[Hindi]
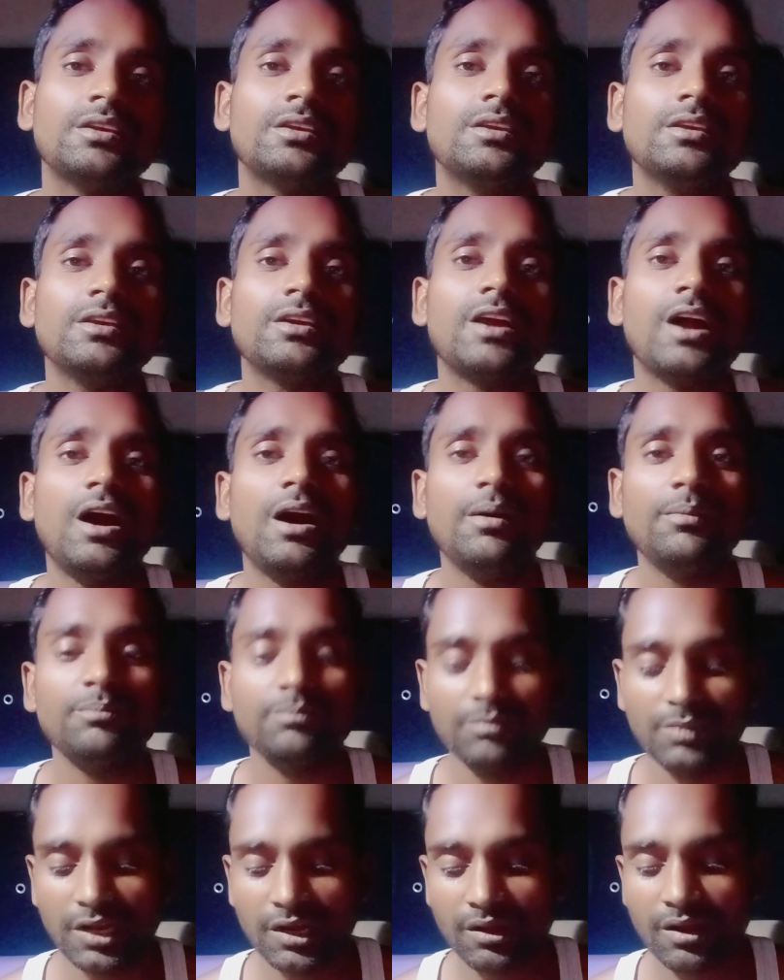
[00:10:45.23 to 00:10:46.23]
कि काम
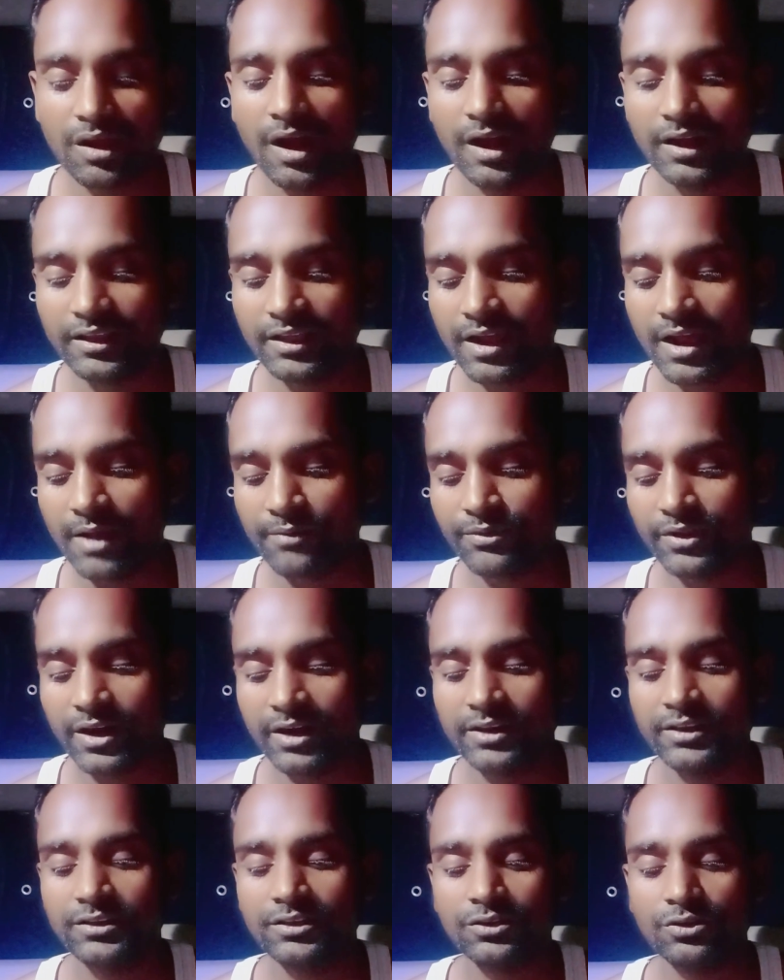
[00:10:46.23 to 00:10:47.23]
मतलब गाड़ियाँ काफ़ी
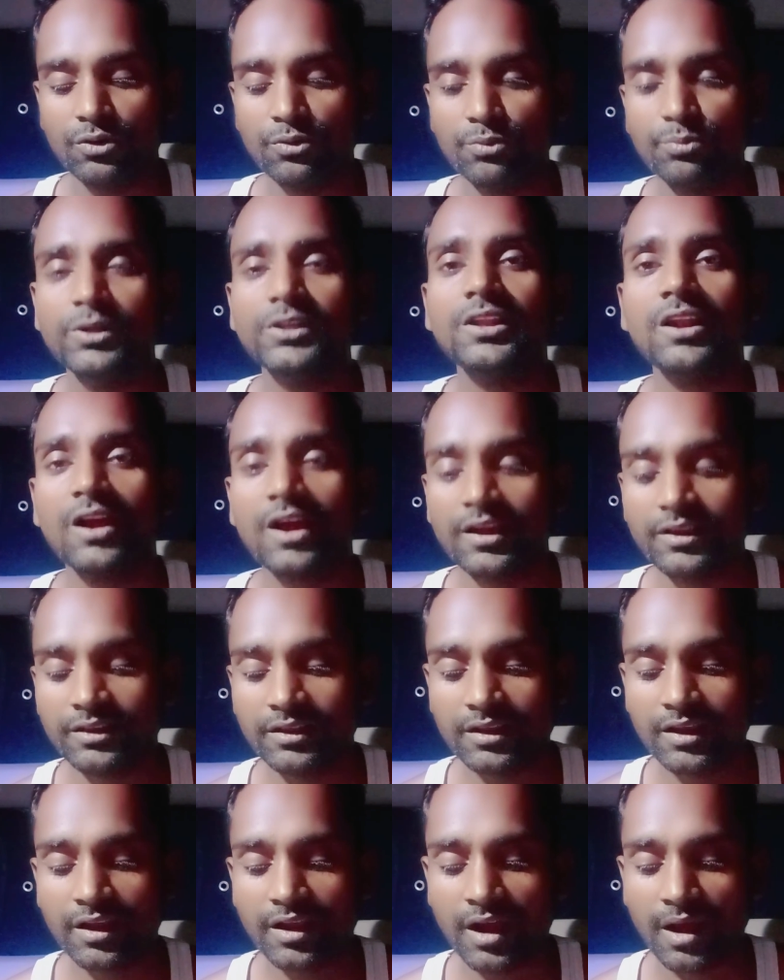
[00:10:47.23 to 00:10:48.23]
खड़ी थी तो उम्मीद लगाई
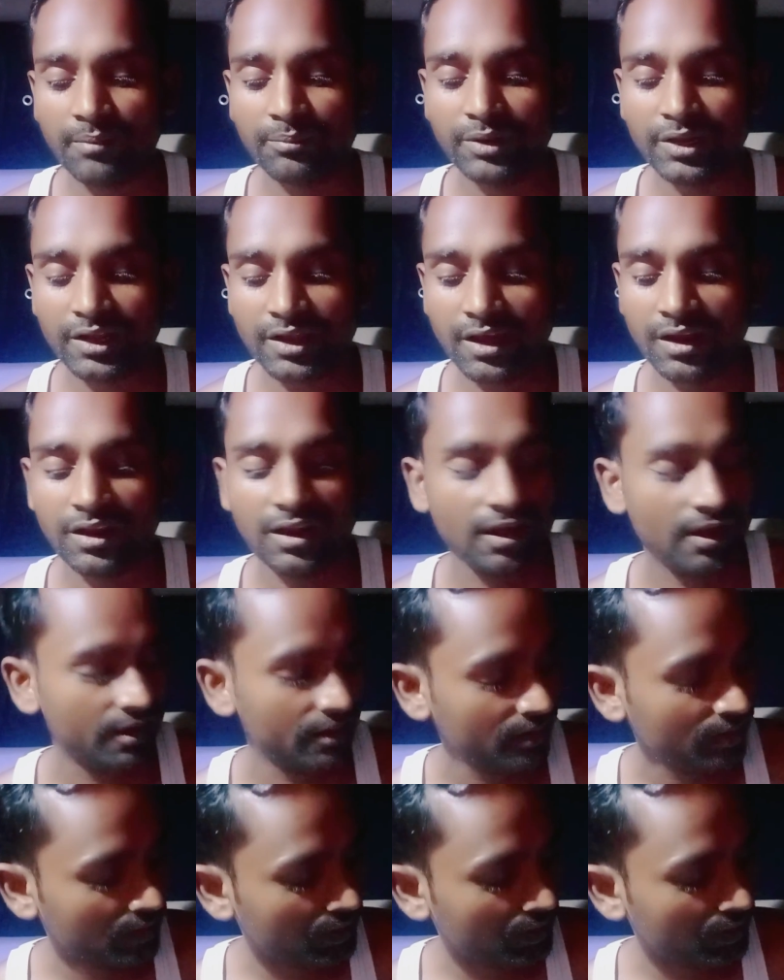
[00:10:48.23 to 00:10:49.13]
थी कि काम निकल रहा है